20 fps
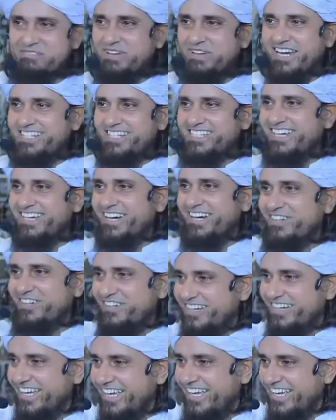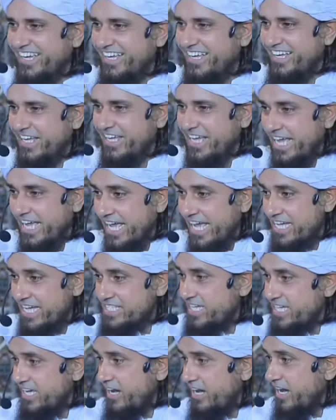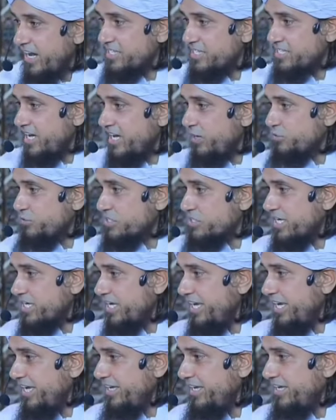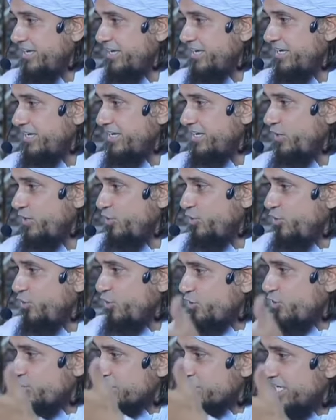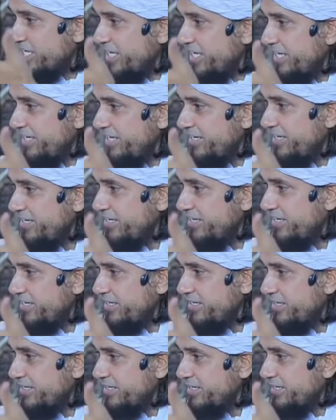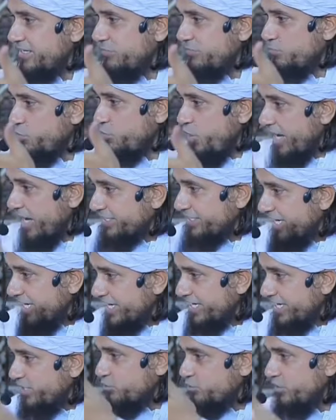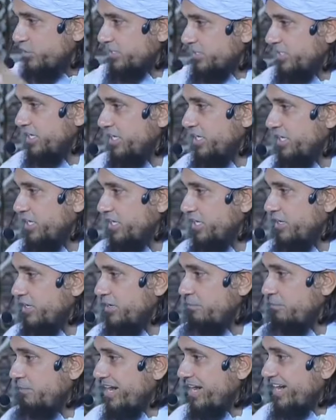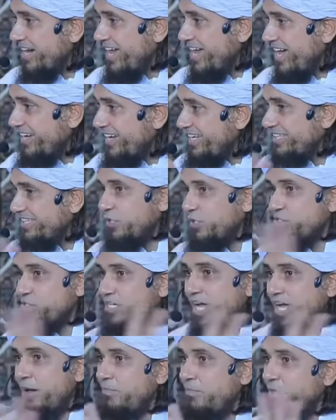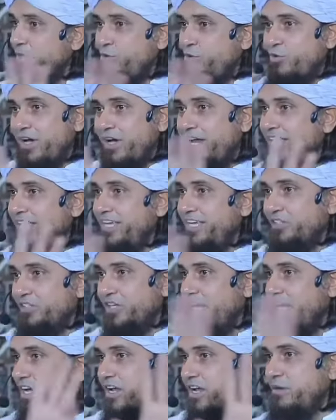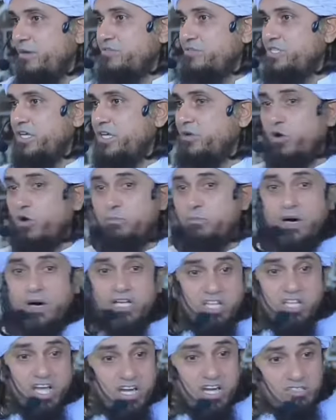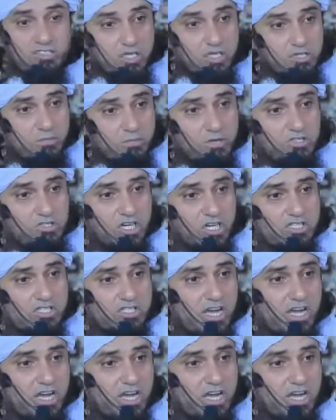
मेरा जिगर कौन है ऐसे आजा उसने लोगों से मुहिदे किए हुए थे मरना नहीं था उसने कहा मरूंगा नहीं इतने आराम से और बातें करता था मैं इतने